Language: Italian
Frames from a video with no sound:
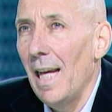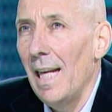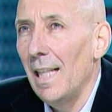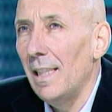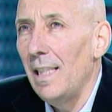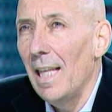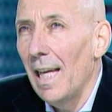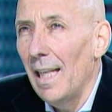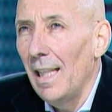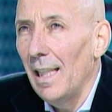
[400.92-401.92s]

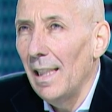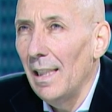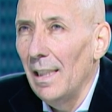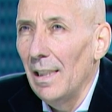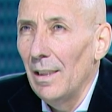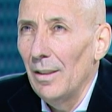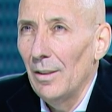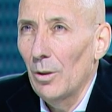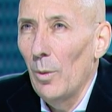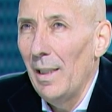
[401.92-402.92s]
LDL,
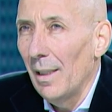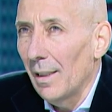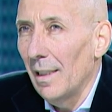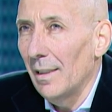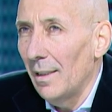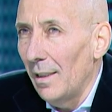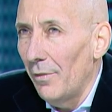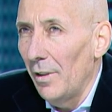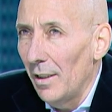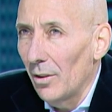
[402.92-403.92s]
eh, quelle che si
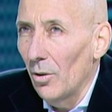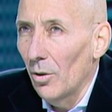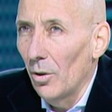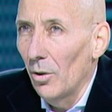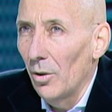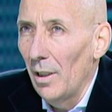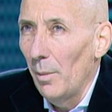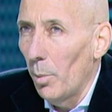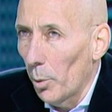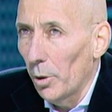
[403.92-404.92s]
definiscono le
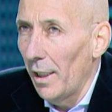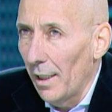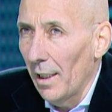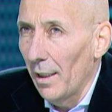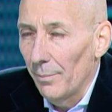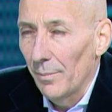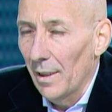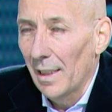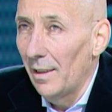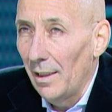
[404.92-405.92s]
lipoproteine
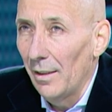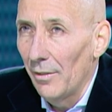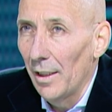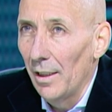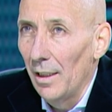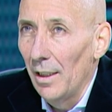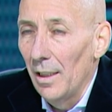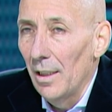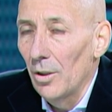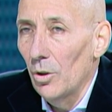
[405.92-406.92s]
cattive,
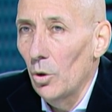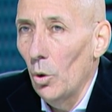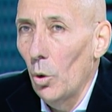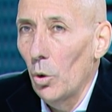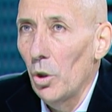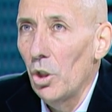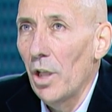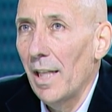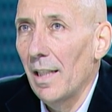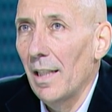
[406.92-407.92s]
sono in
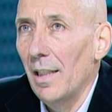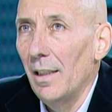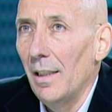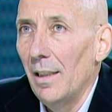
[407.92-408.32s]
genere